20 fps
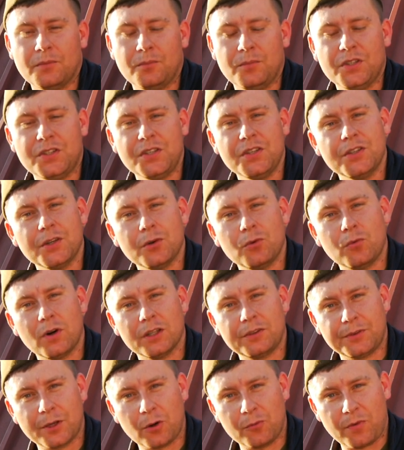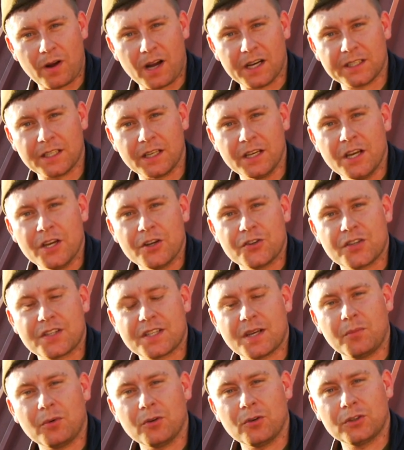Misji nie ułatwiał fakt, że
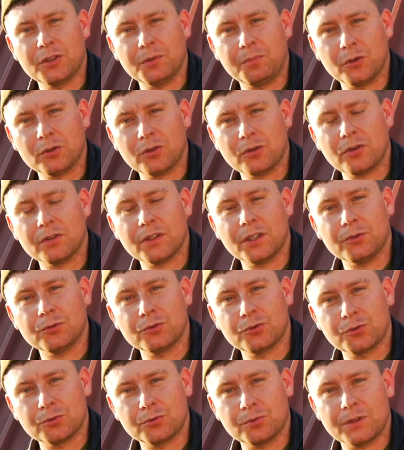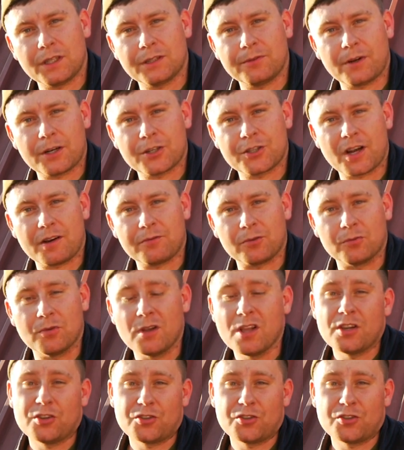samoloty po dokonaniu zrzutu nad Warszawą,